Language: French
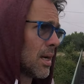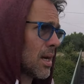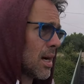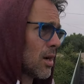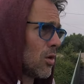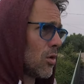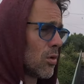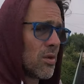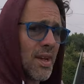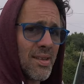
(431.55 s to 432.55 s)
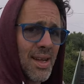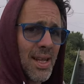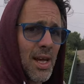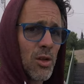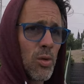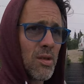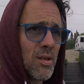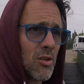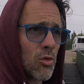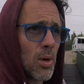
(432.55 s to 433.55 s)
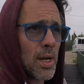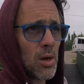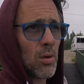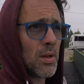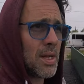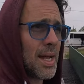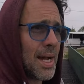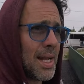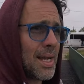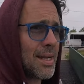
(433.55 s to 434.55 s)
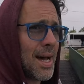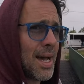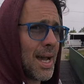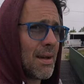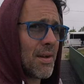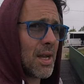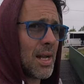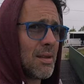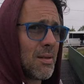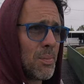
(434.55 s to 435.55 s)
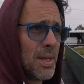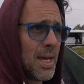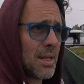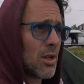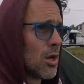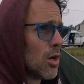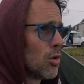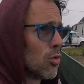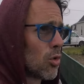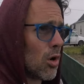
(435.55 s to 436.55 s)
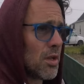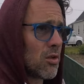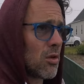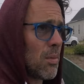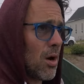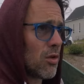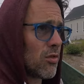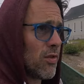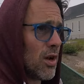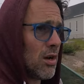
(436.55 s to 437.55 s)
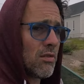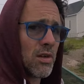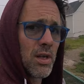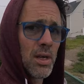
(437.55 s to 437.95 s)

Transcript: quand on roule sur 138, c'est soit qu'on est dans les terres avec les épinettes ou qu'on est sur le bord du fleuve.